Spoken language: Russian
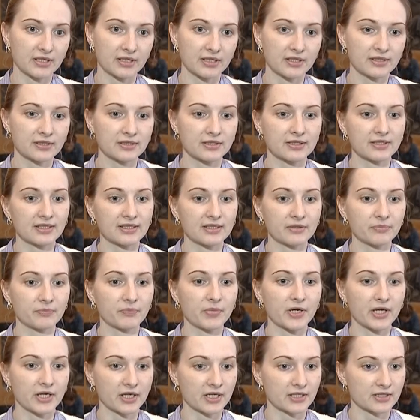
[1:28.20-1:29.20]
Это
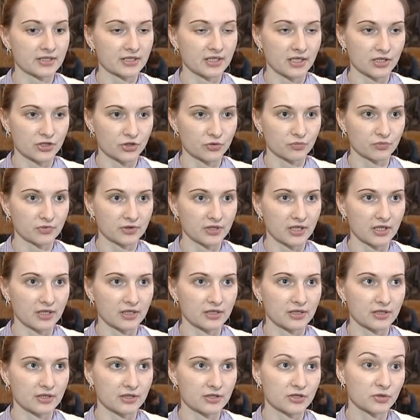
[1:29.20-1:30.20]
парад, скажем
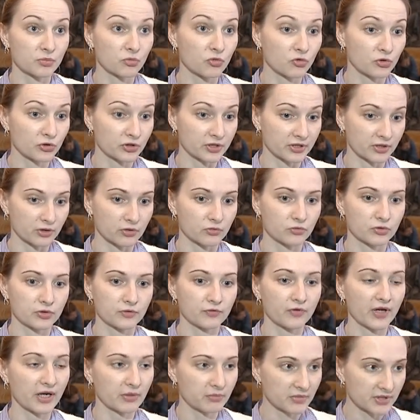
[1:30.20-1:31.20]
так, смотр
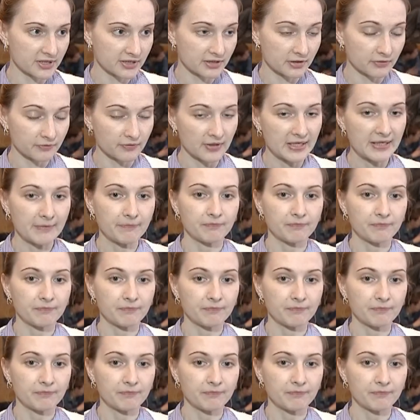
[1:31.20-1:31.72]
униформистов,